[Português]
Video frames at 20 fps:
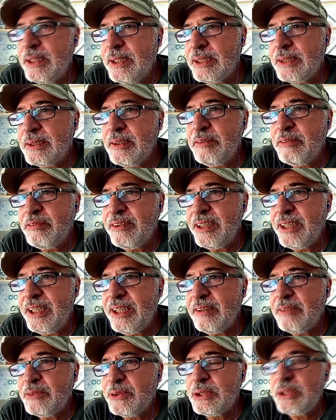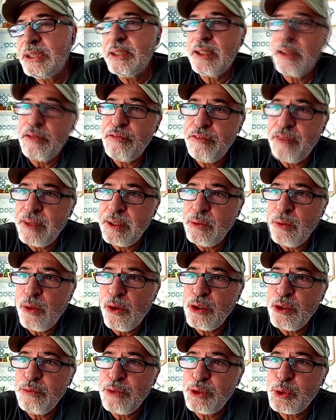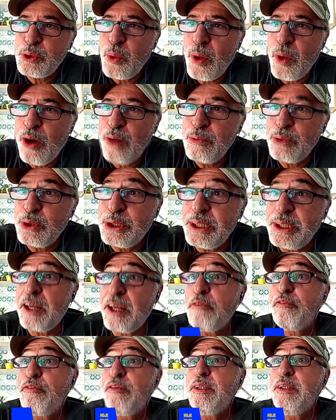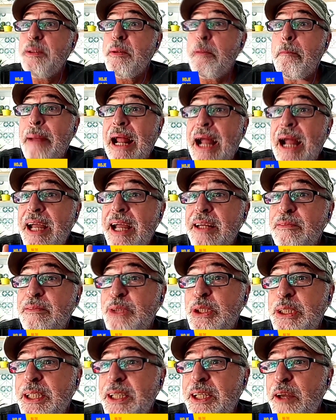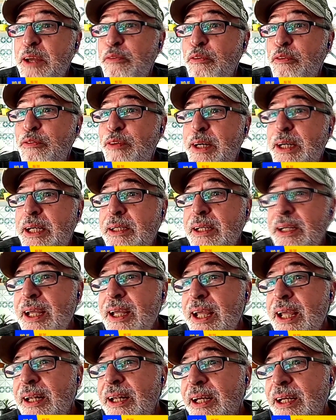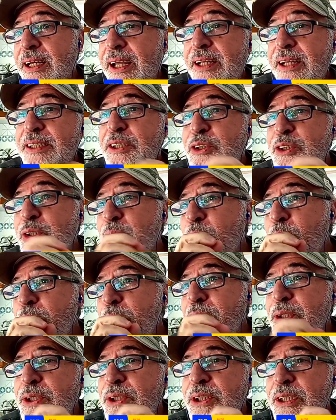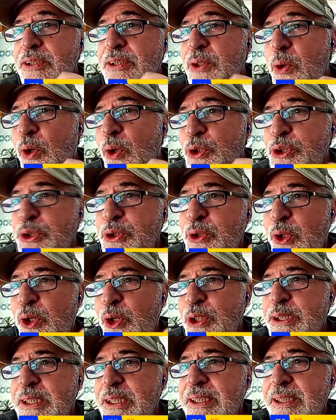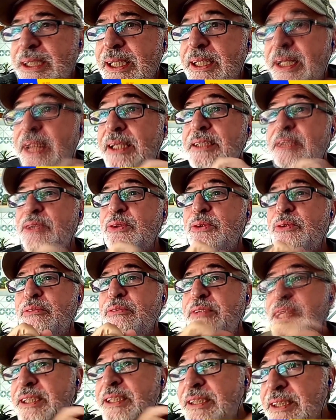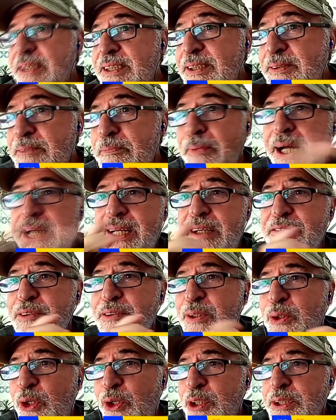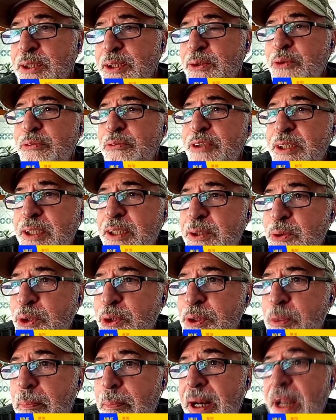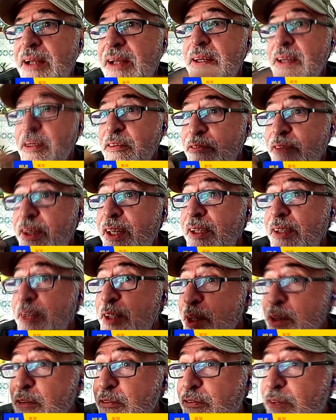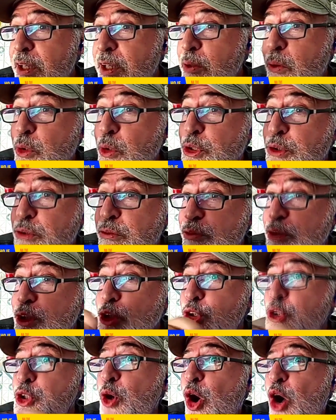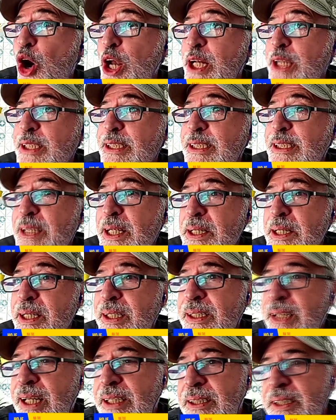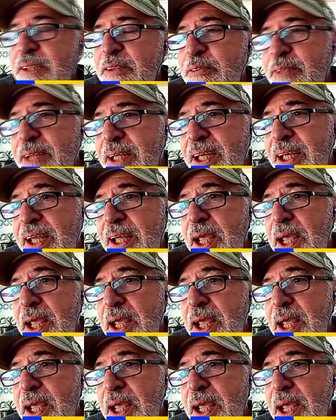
da TVE, você que é fã do audiovisual, você que é fã de praia, você que é fã daquelas comidinhas gostosas, daquelas conversas maravilhosas do vendedor de praia, vem, vem hoje 20 horas na TVE